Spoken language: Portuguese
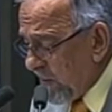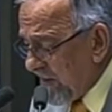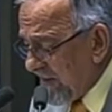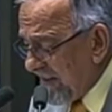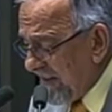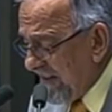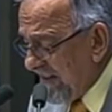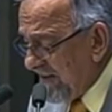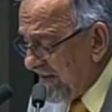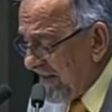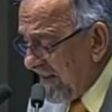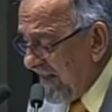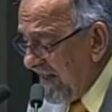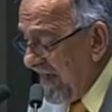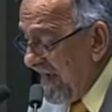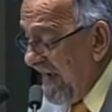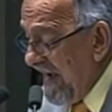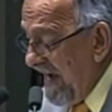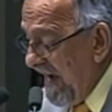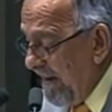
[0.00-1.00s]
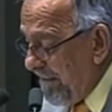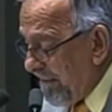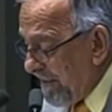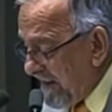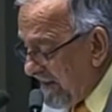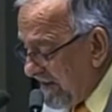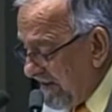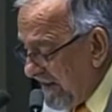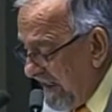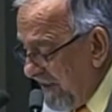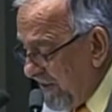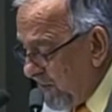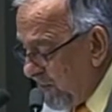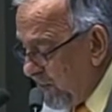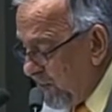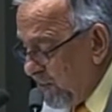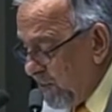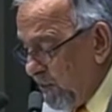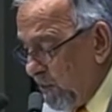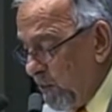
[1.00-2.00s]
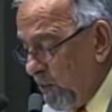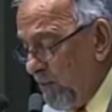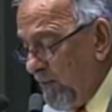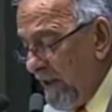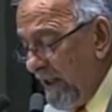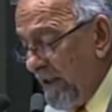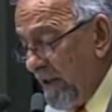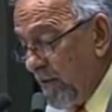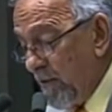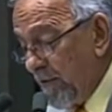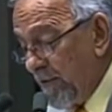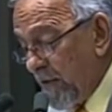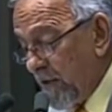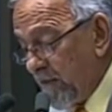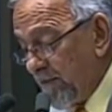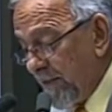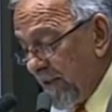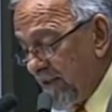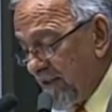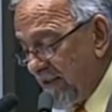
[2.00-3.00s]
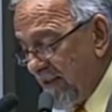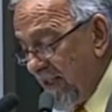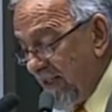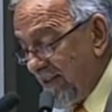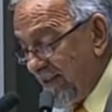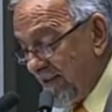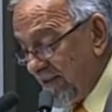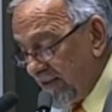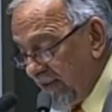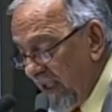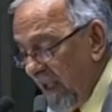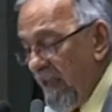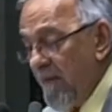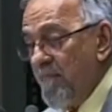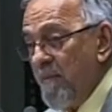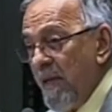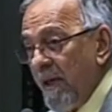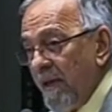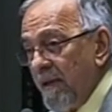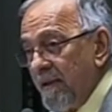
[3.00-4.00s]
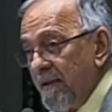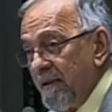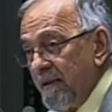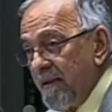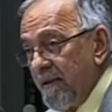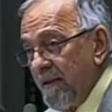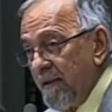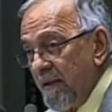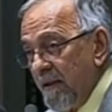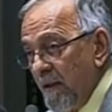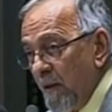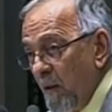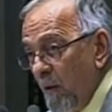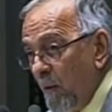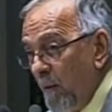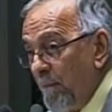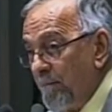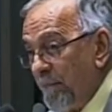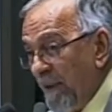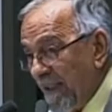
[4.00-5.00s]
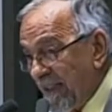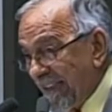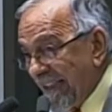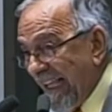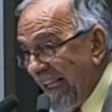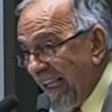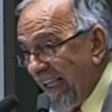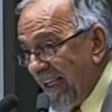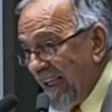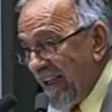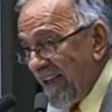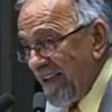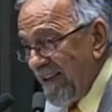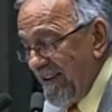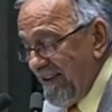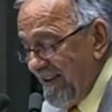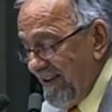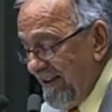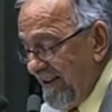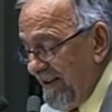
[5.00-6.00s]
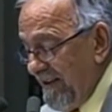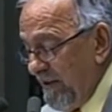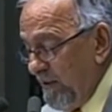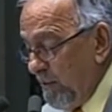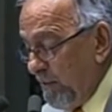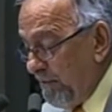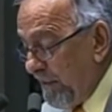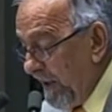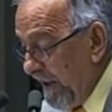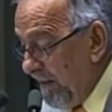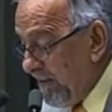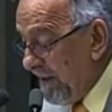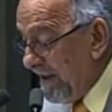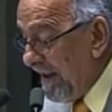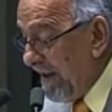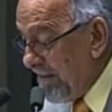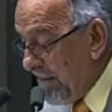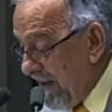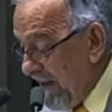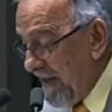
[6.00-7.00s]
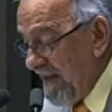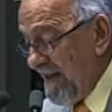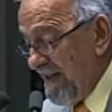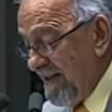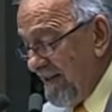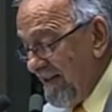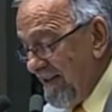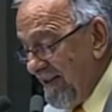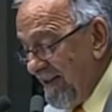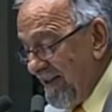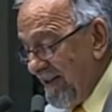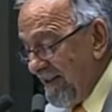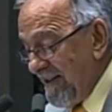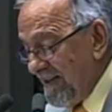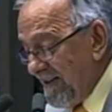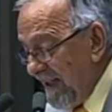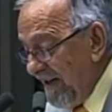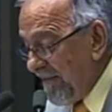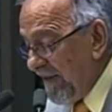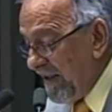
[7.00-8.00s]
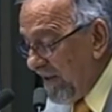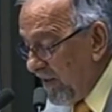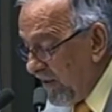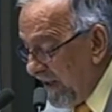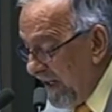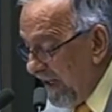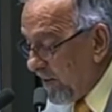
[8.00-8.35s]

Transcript: ou seja, a presidente Dilma e o vice-presidente Temer, o PT e o PMDB, deveriam